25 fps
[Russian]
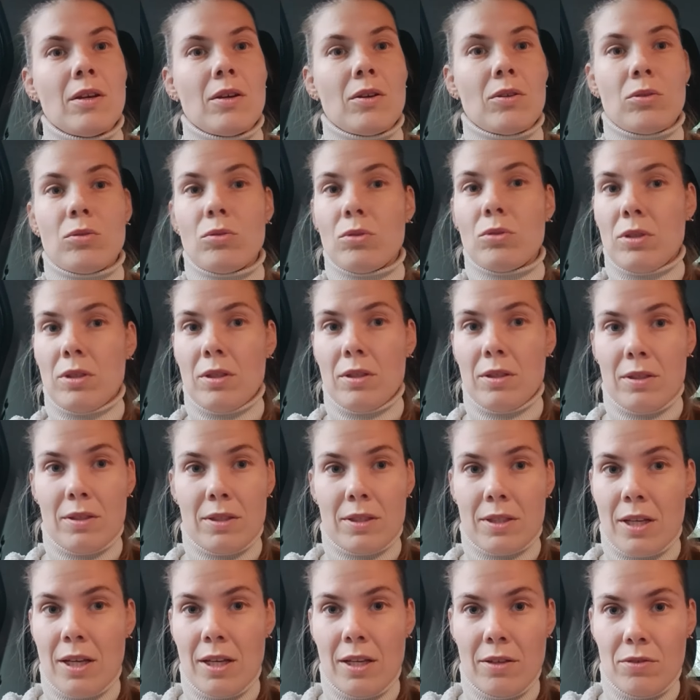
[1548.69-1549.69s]
Кто-то,
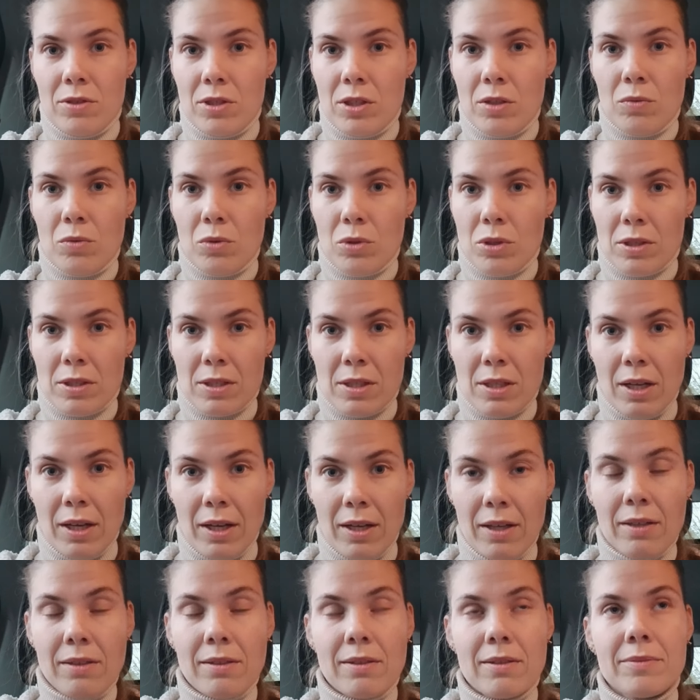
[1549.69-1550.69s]
скорее всего, и
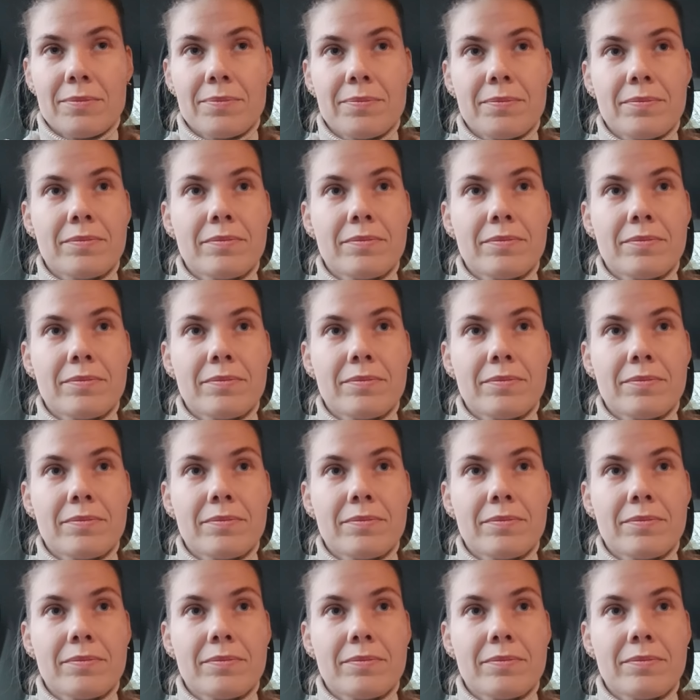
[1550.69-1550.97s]
знает,